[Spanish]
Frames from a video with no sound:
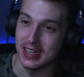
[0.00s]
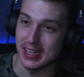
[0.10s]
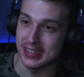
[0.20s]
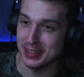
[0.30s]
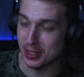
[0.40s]

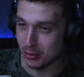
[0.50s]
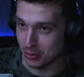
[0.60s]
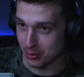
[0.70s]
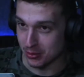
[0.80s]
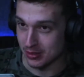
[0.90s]
elegante como
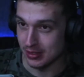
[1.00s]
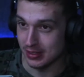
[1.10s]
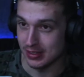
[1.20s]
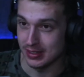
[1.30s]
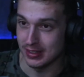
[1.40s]
tú.
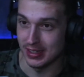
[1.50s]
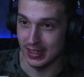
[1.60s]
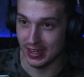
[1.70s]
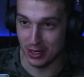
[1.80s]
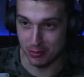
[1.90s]
Sí, sí,
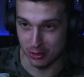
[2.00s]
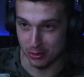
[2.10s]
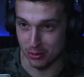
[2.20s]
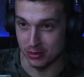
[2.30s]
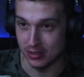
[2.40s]
Liga como
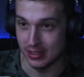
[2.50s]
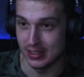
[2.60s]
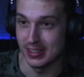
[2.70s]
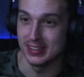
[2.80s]
tú. Sí, como